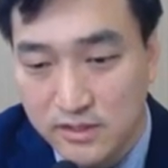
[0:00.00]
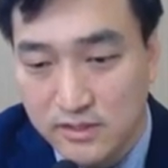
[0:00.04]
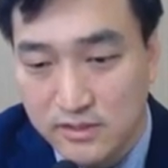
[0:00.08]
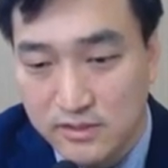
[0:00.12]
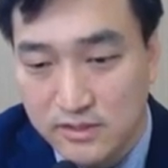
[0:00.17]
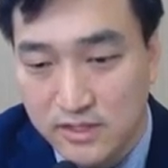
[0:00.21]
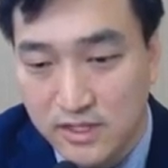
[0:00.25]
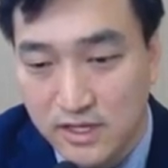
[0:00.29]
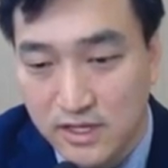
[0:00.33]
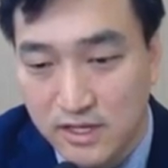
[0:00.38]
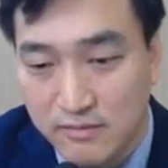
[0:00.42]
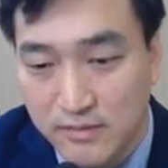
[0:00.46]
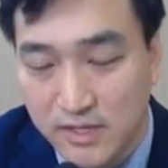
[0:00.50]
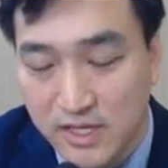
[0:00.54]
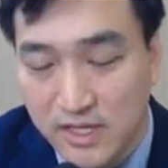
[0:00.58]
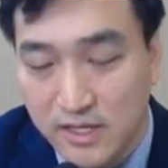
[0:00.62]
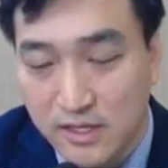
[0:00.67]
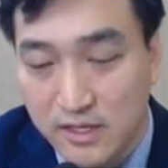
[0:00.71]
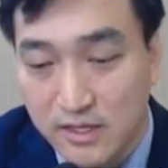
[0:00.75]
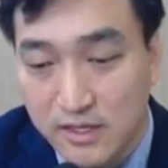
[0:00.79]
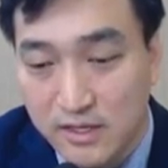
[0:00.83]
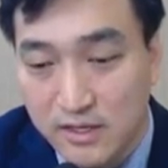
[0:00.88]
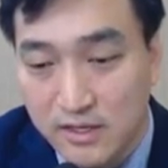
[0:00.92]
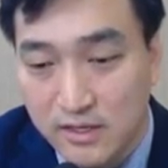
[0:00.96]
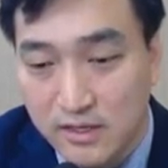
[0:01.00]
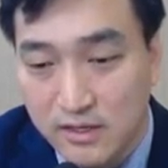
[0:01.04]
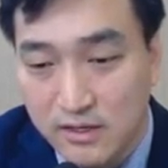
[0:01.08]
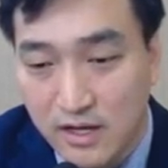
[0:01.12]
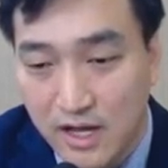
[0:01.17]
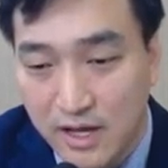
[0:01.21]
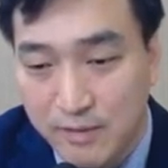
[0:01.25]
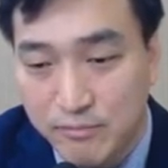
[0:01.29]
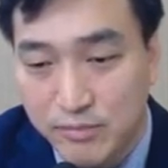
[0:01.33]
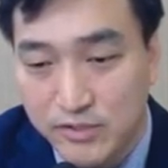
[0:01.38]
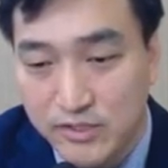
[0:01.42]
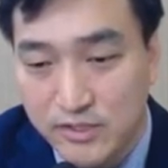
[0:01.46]
그 다음에
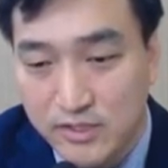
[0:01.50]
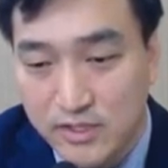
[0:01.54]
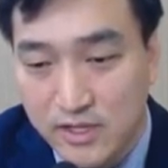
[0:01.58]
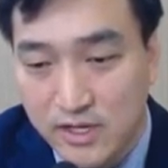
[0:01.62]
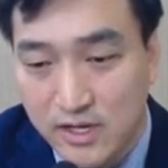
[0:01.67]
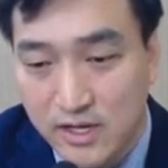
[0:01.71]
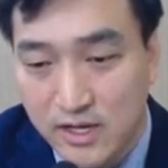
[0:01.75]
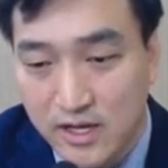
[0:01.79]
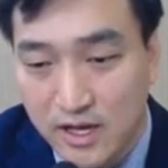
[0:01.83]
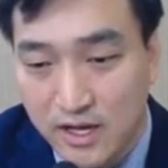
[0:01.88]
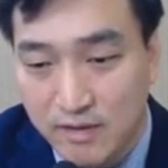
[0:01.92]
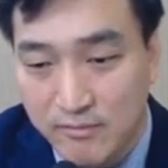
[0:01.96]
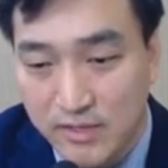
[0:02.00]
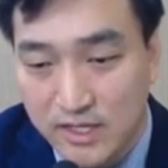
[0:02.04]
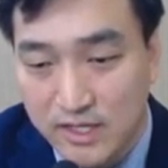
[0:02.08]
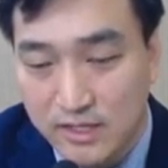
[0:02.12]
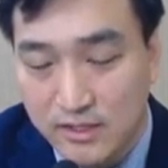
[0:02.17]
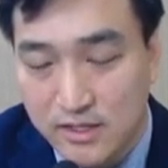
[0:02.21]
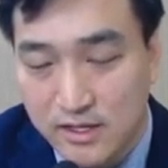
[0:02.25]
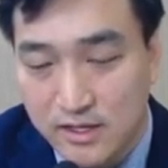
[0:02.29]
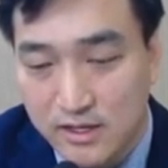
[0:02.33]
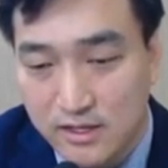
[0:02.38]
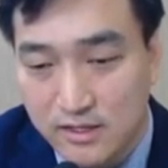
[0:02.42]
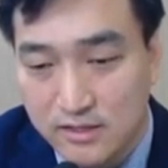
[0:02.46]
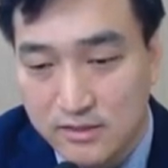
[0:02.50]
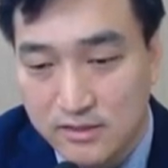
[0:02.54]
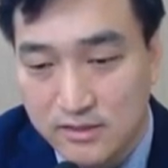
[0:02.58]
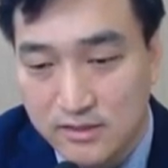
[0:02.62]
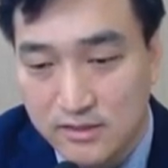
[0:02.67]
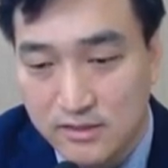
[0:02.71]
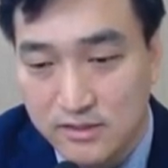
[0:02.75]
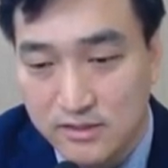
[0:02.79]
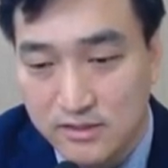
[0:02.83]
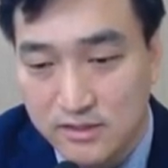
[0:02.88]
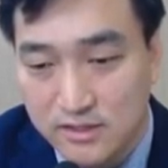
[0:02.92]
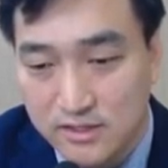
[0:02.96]
아프리카 아메리칸
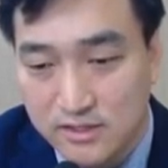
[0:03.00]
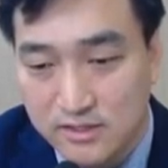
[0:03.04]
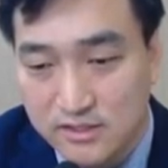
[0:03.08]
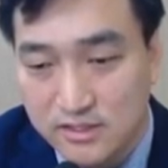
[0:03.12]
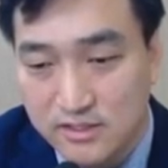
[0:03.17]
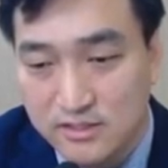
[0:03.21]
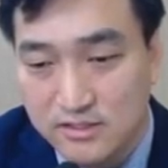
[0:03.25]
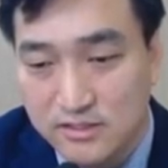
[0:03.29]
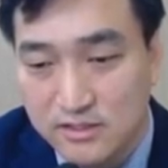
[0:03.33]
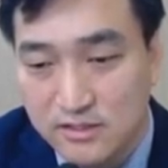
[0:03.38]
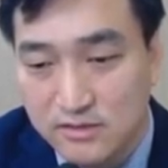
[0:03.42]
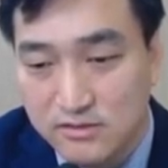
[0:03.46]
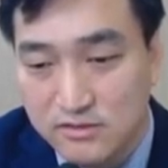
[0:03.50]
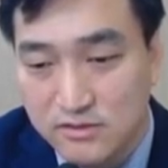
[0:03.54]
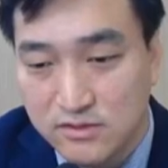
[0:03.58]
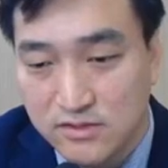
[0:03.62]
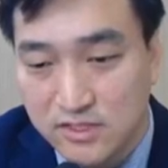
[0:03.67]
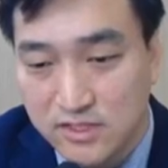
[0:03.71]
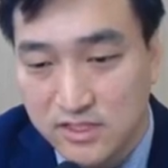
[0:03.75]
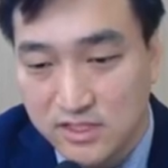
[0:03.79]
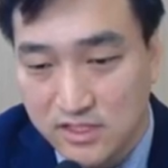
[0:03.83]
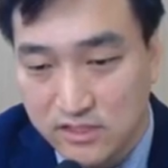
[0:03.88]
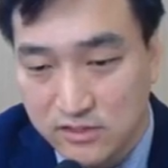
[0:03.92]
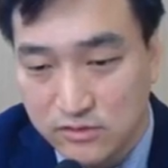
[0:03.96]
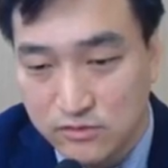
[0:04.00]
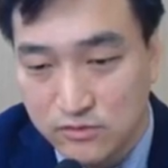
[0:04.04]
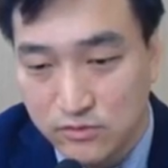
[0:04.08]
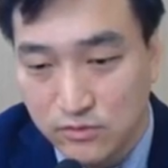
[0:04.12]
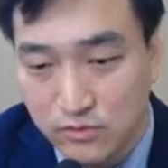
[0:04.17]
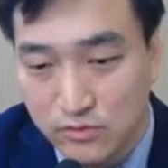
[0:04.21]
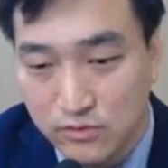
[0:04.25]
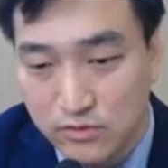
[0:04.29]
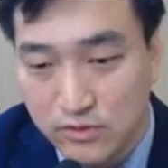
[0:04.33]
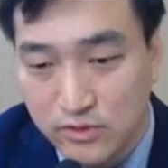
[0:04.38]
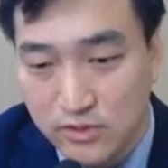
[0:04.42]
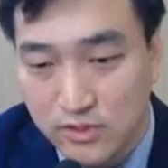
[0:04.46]
같은 특정적인
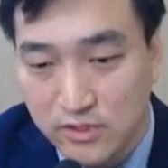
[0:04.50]
인종,